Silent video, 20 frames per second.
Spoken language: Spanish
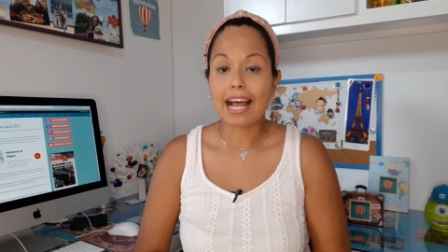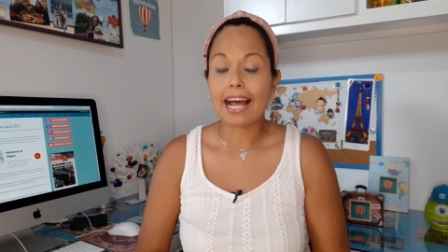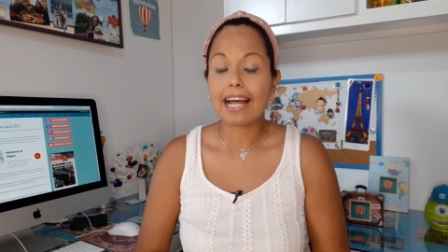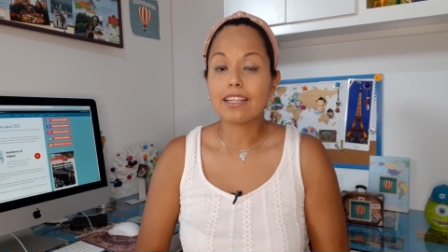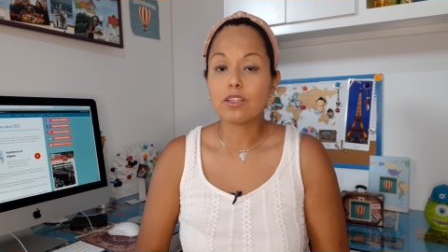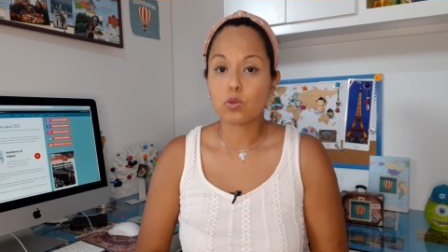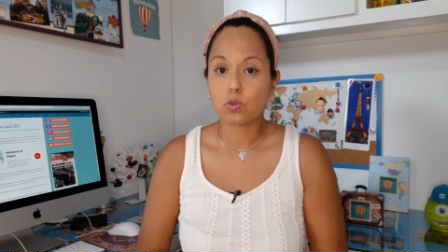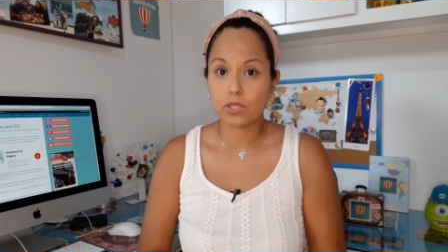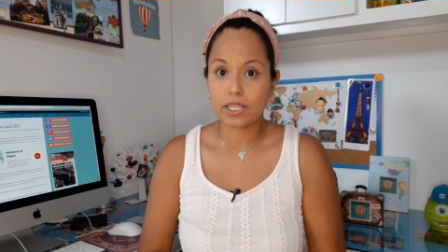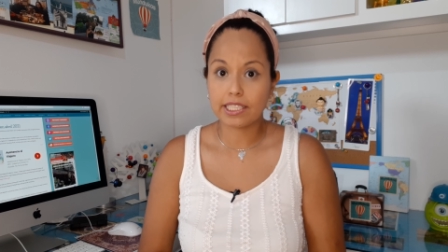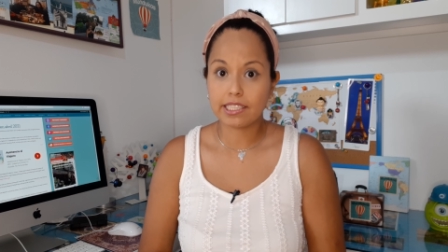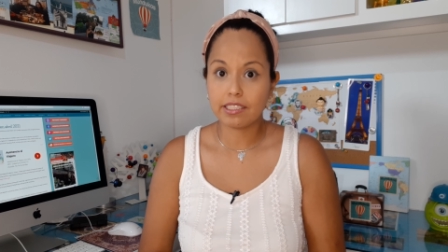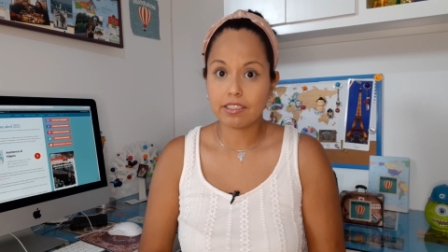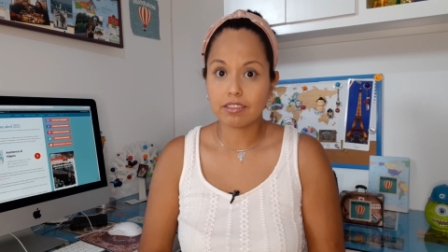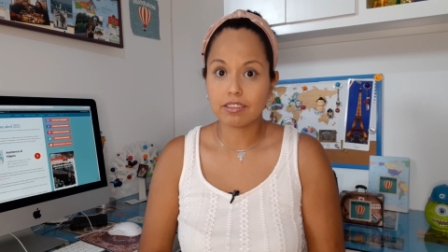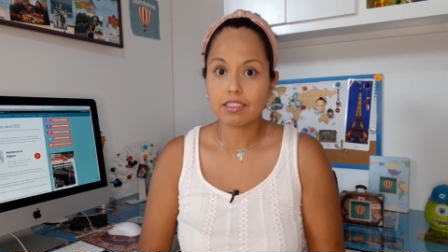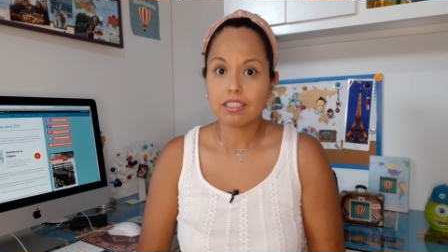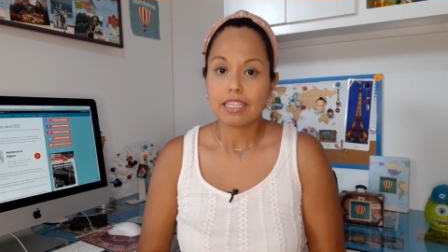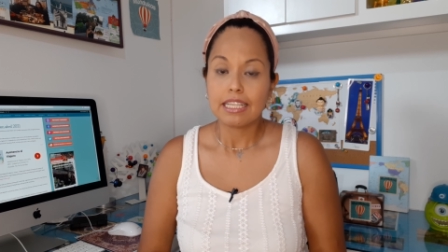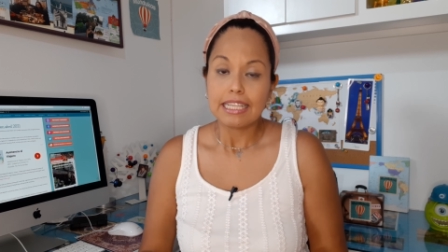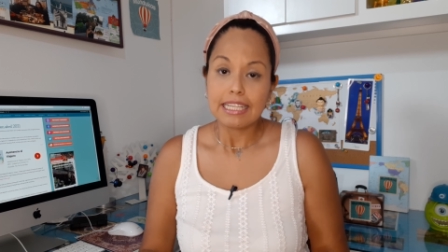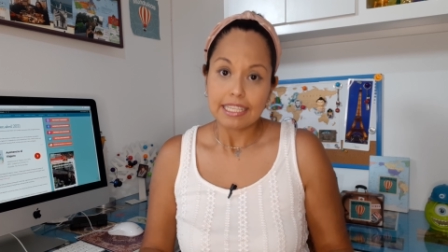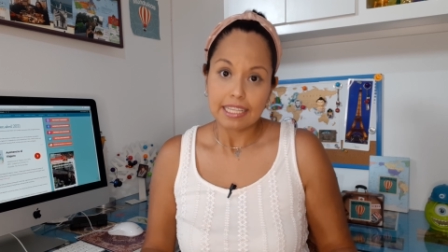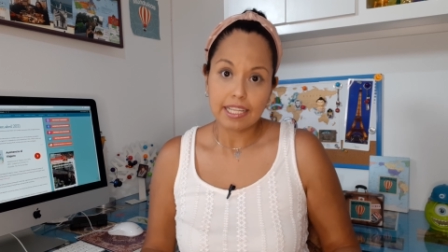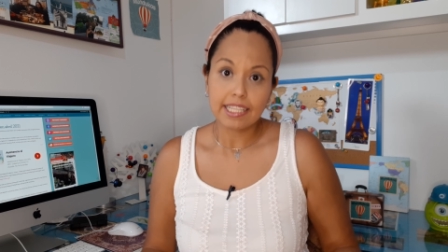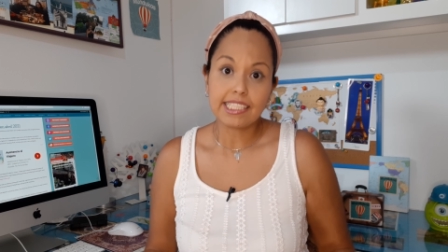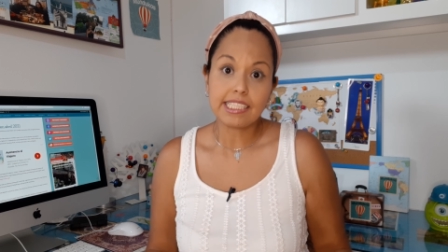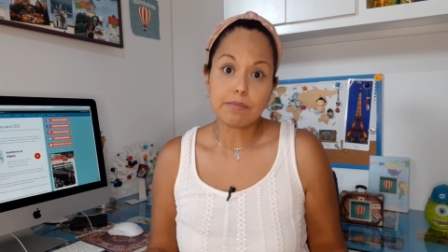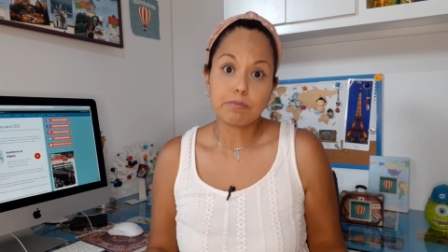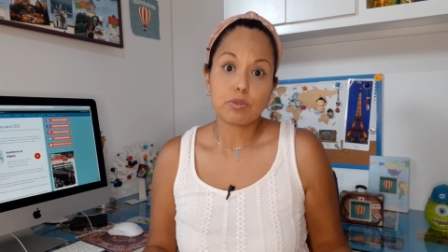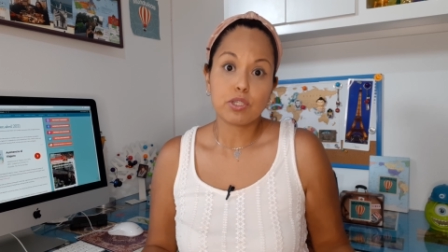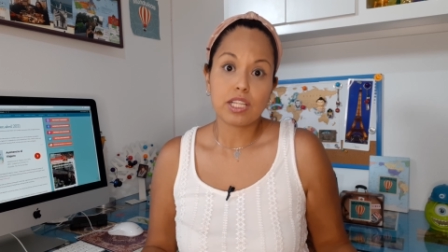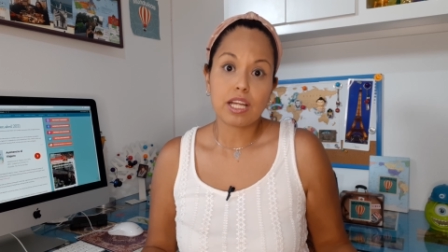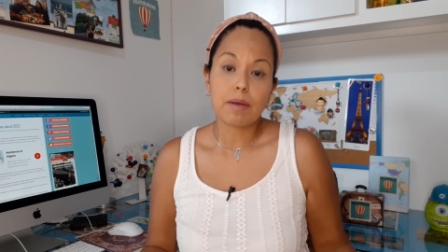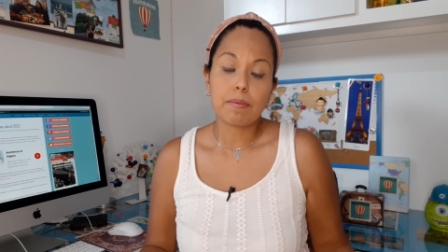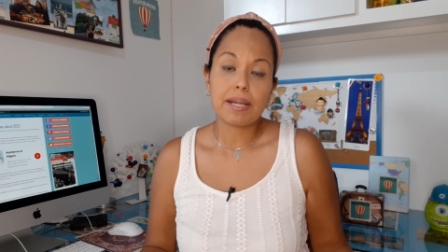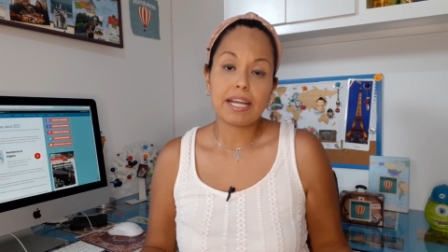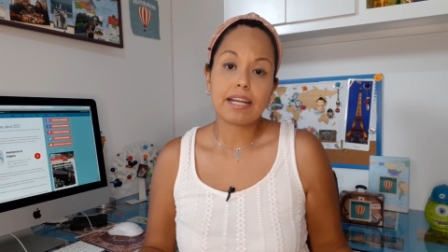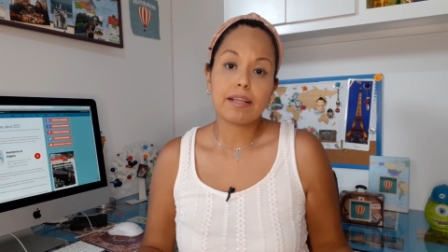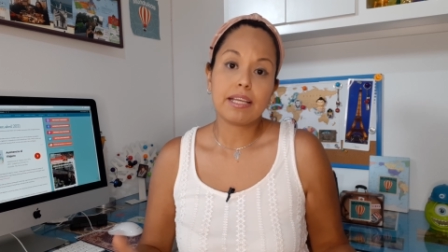a tu nación, que sí
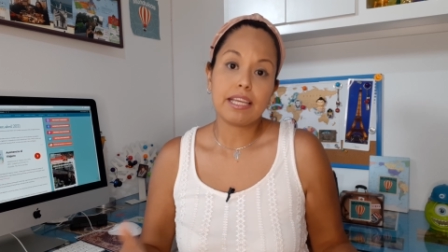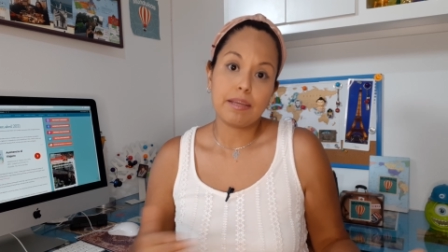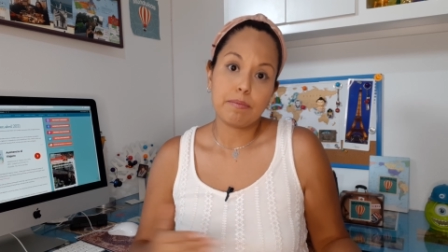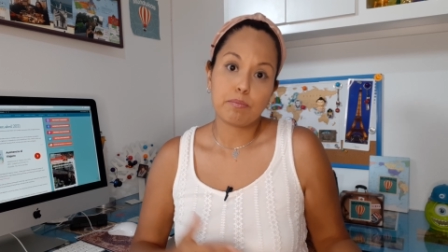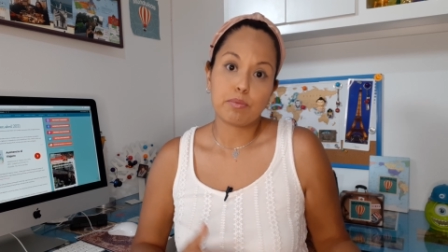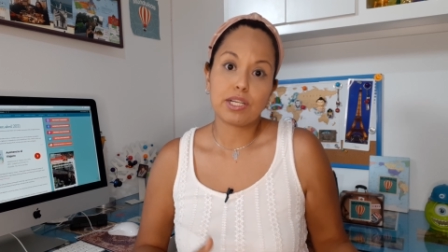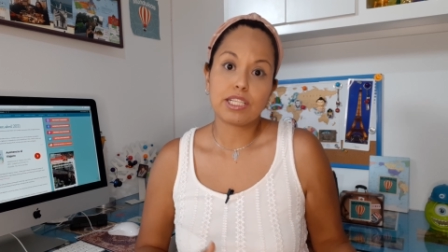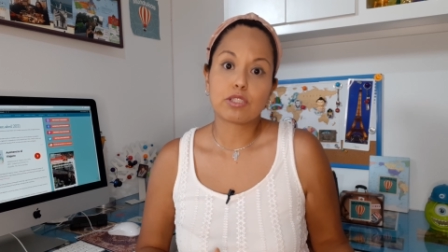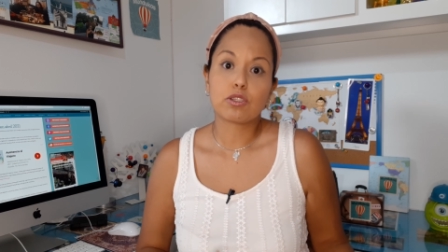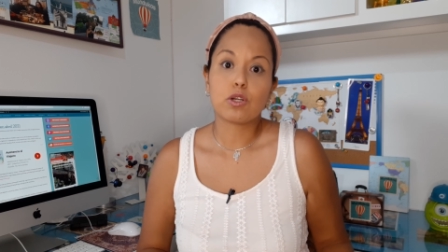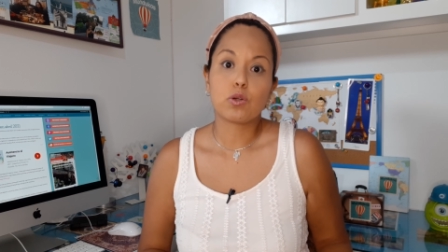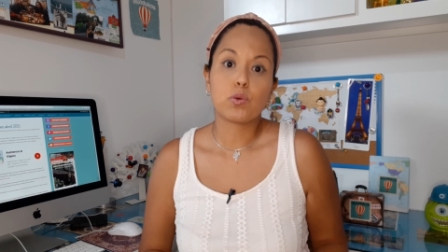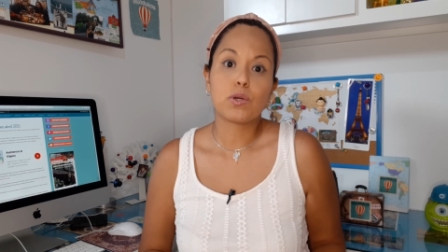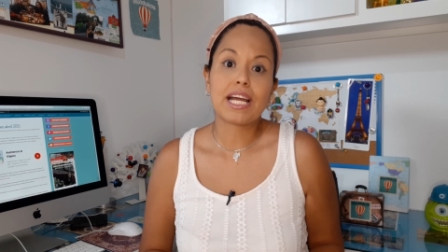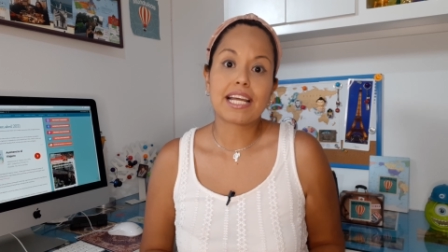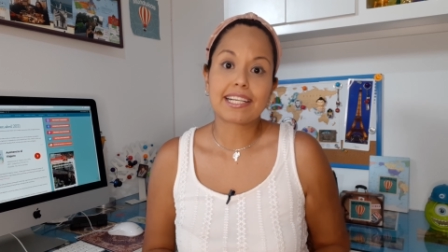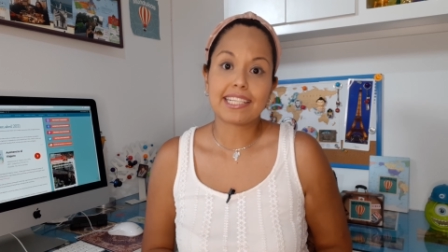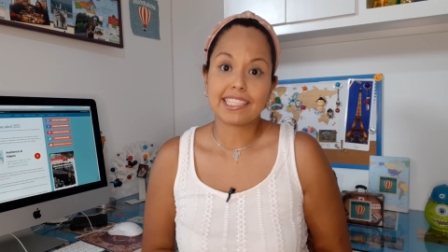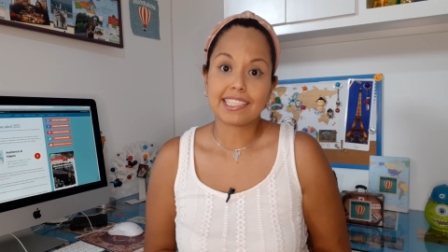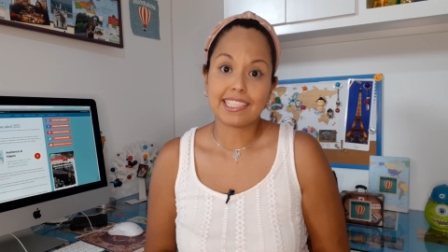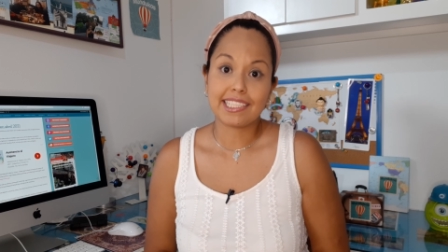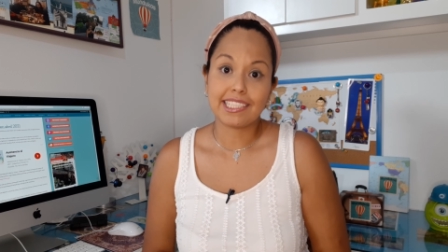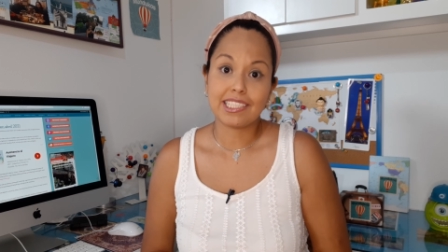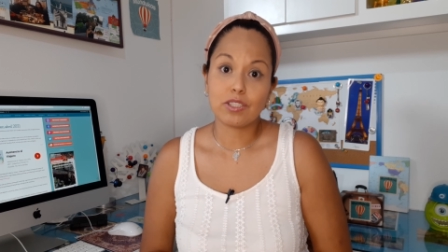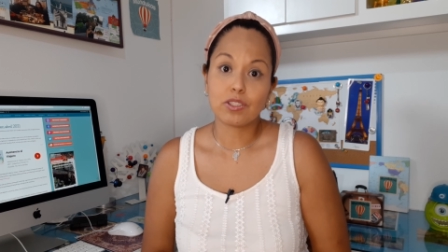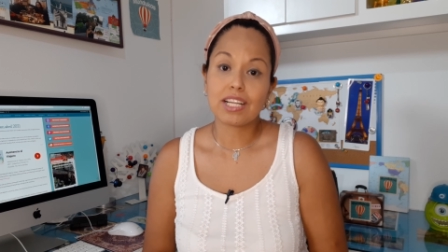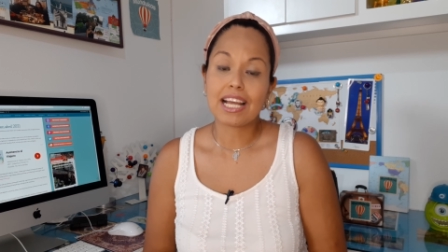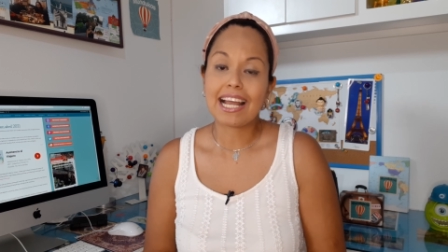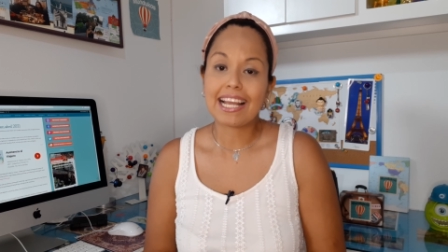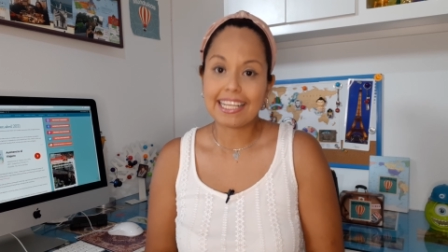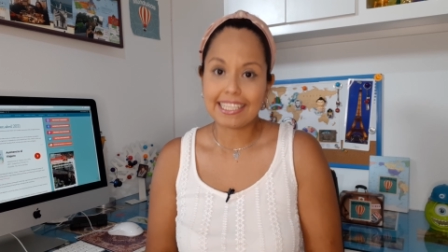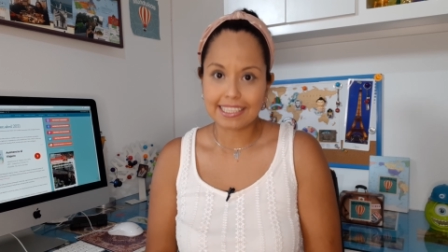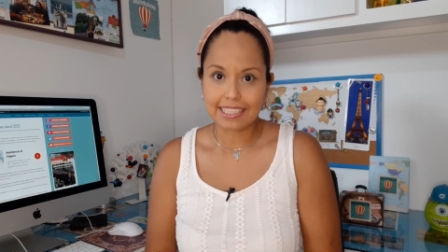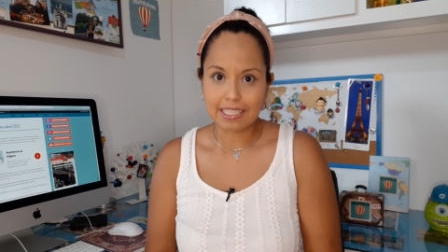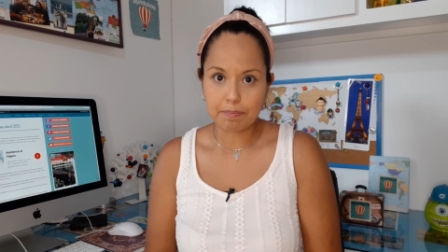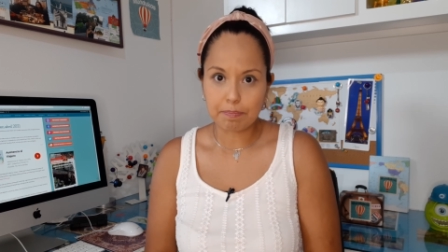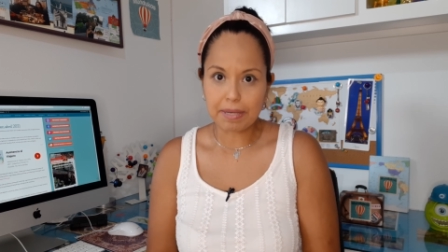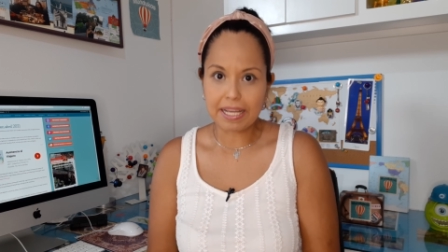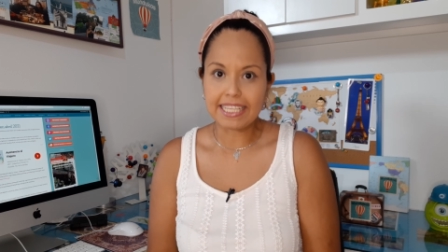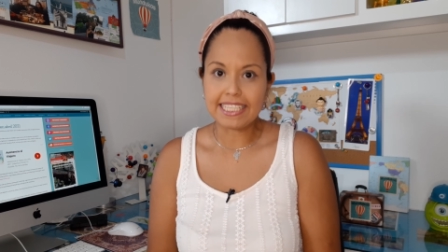puede haber impuesto alguna restricción a
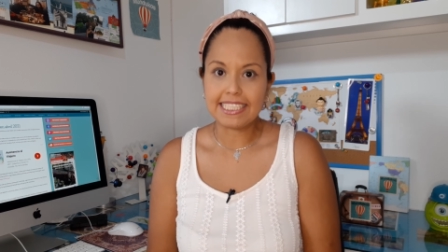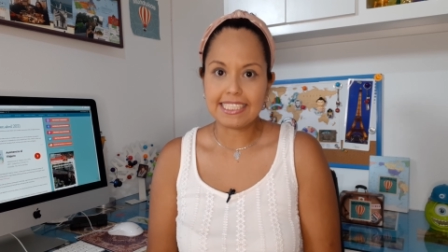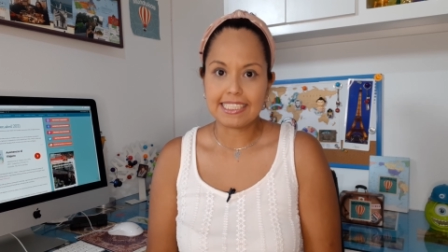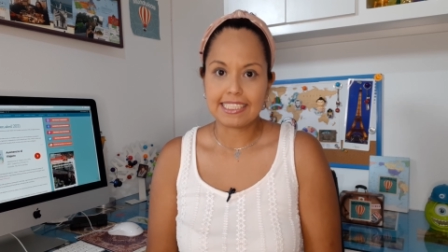este país.